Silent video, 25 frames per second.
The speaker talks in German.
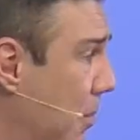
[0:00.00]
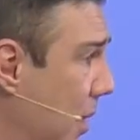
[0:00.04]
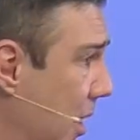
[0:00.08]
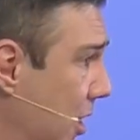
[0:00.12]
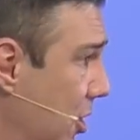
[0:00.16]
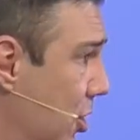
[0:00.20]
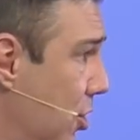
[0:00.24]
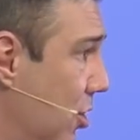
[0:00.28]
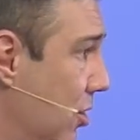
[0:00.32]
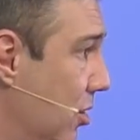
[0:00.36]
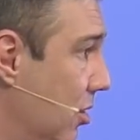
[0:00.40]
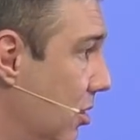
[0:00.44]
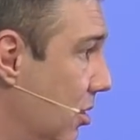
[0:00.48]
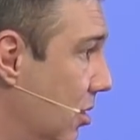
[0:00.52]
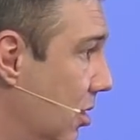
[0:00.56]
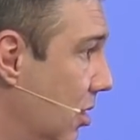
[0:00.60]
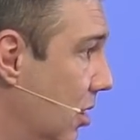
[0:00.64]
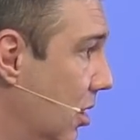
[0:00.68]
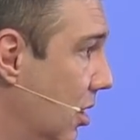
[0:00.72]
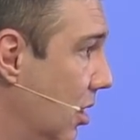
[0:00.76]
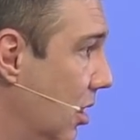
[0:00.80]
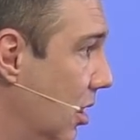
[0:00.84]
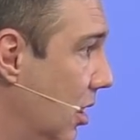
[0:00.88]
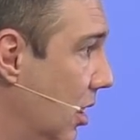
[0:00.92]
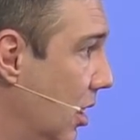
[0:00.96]
Menschen,
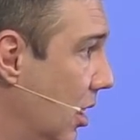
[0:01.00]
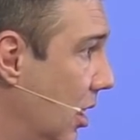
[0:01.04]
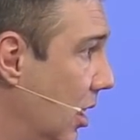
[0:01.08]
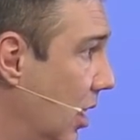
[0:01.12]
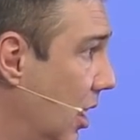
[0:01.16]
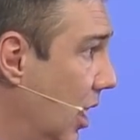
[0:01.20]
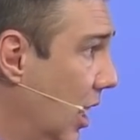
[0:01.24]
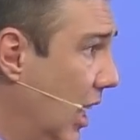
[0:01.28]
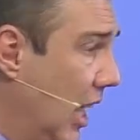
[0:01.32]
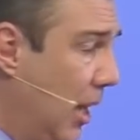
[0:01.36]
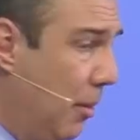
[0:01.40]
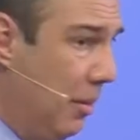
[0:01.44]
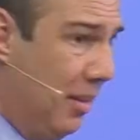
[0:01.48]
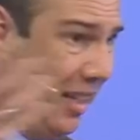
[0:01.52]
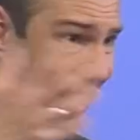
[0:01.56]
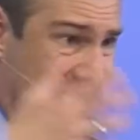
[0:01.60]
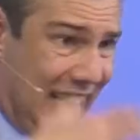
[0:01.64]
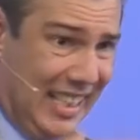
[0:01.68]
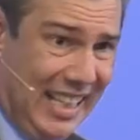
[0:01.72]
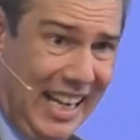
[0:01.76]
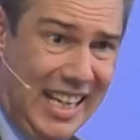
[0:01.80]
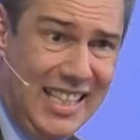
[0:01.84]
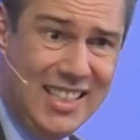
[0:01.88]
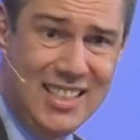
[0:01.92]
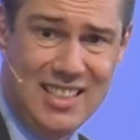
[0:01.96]
aber in der
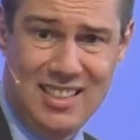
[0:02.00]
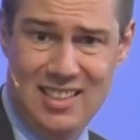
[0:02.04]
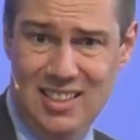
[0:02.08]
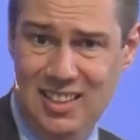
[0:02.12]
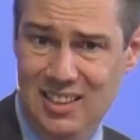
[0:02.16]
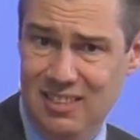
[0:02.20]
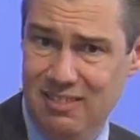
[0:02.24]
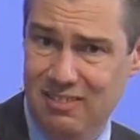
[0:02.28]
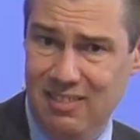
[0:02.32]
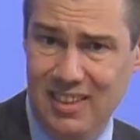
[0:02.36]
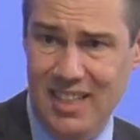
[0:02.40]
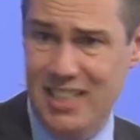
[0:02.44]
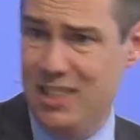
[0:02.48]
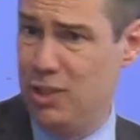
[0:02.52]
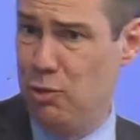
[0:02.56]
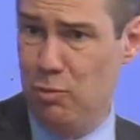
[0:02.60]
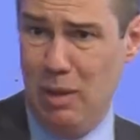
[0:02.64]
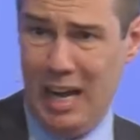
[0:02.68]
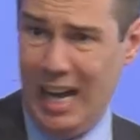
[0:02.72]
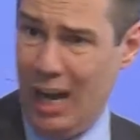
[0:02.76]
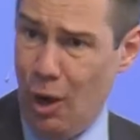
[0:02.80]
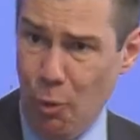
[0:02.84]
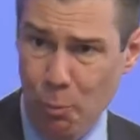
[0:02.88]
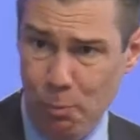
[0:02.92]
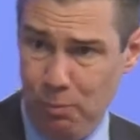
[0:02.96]
geistlichen Weise
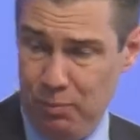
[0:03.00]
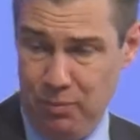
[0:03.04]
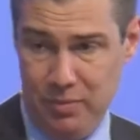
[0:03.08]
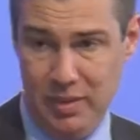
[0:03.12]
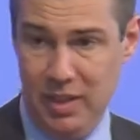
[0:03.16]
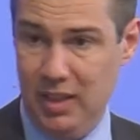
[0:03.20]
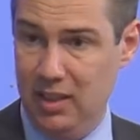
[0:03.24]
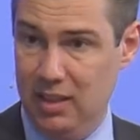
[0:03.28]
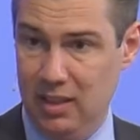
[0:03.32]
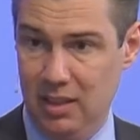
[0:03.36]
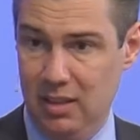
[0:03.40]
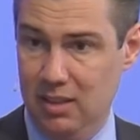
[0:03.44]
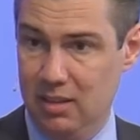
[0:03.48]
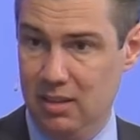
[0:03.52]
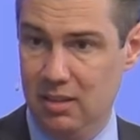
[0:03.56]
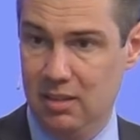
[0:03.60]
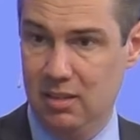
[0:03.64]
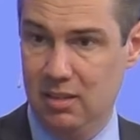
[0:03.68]
überhaupt nicht.